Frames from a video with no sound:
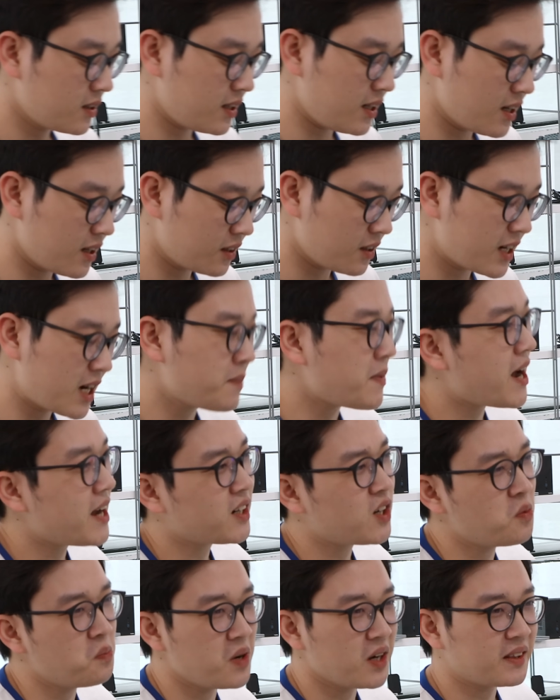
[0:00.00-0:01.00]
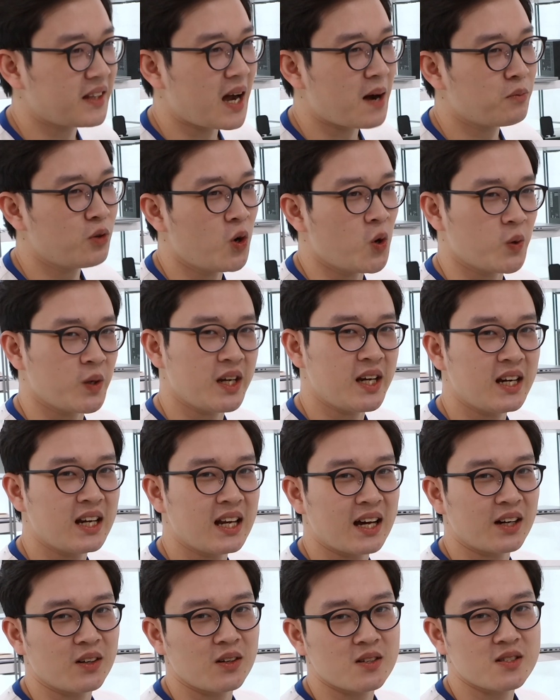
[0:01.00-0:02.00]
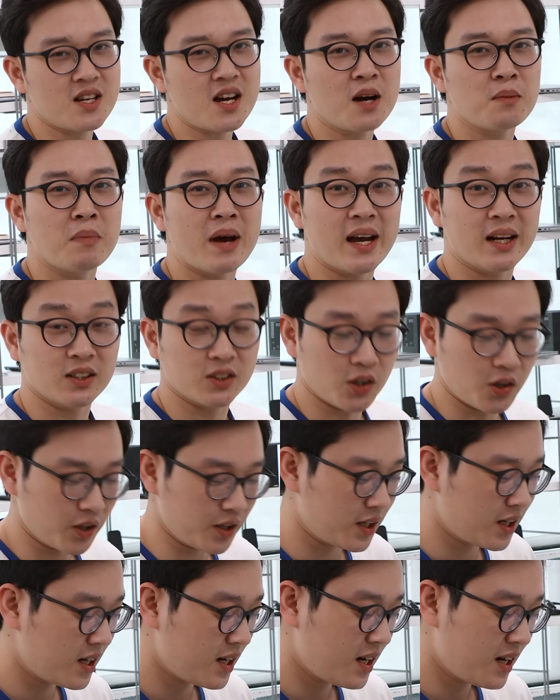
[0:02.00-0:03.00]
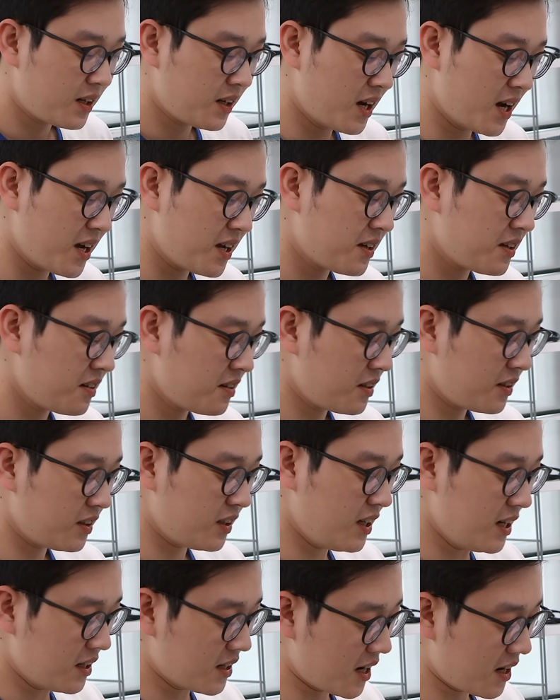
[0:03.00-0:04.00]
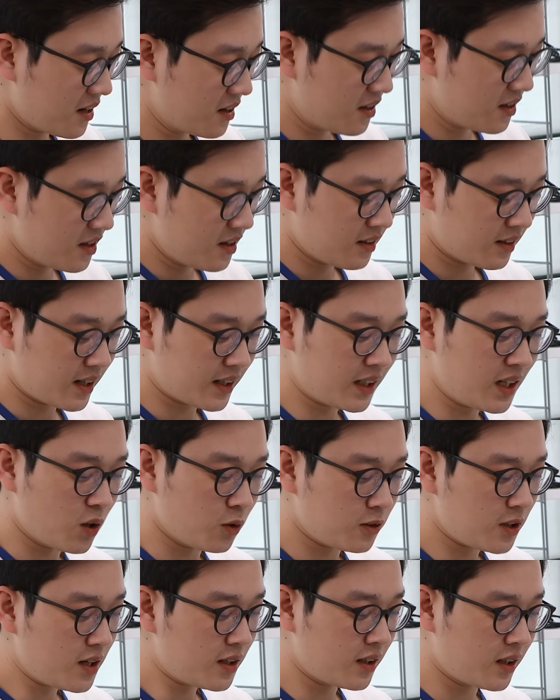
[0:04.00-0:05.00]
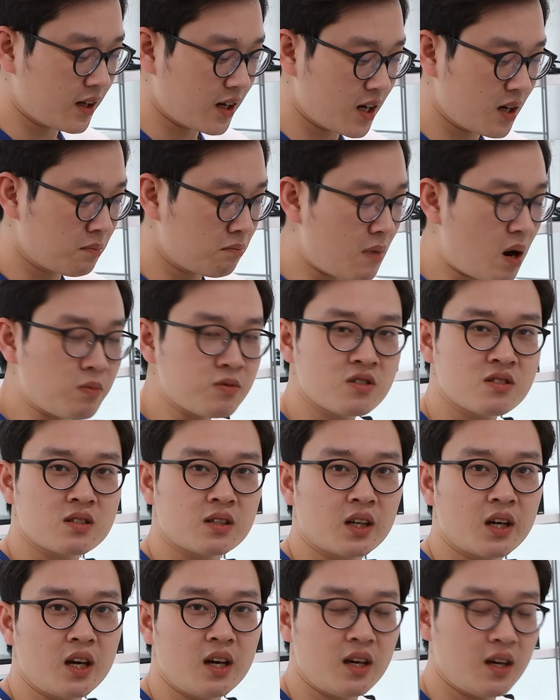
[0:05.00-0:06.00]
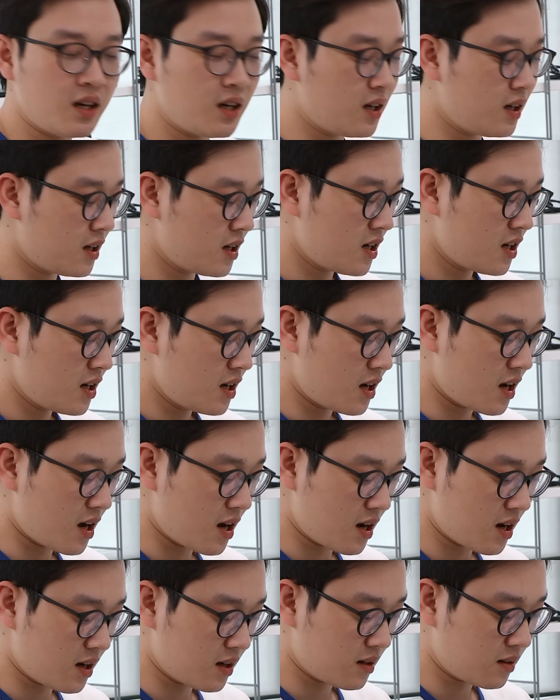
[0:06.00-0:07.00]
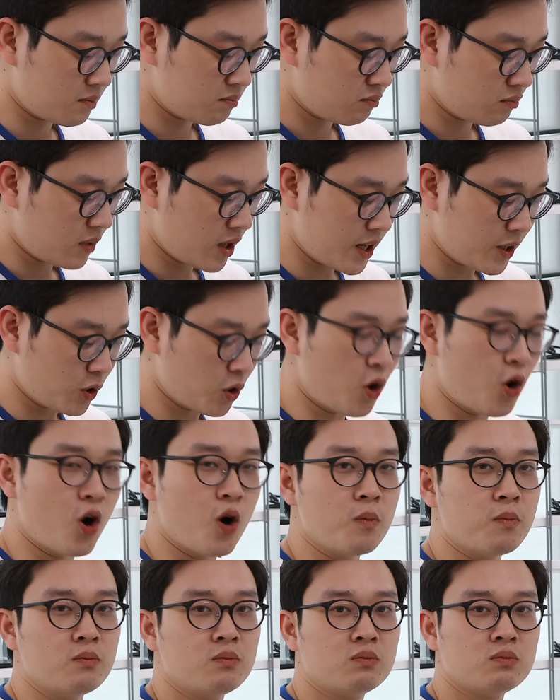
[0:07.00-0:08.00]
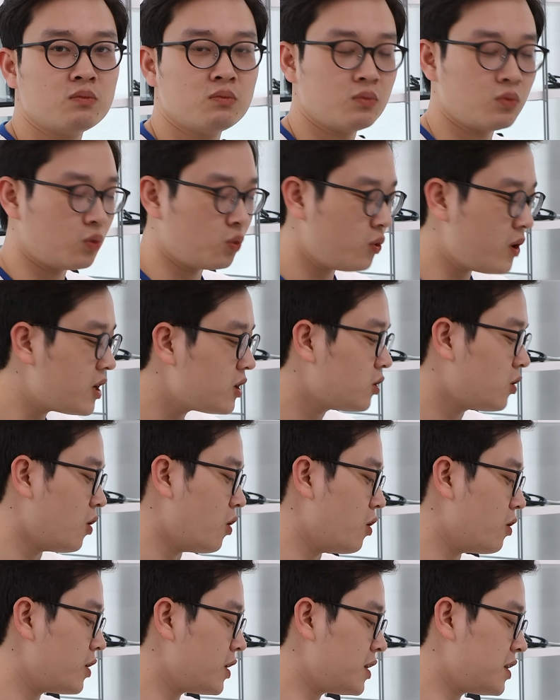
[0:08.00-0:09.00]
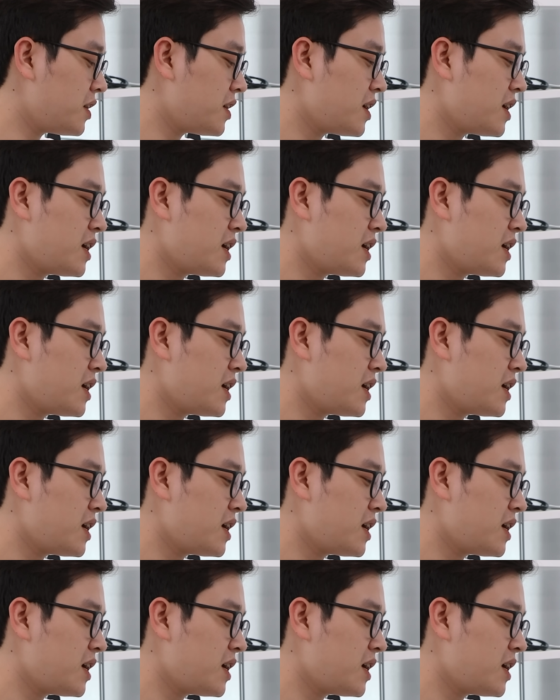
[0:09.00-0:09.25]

thì từ năm hai không một tám đổ đi là nó rất là bền rồi. Đây, nhìn này, cái kiểu thiết kế box key, uh, hình hộp, nguyên khối.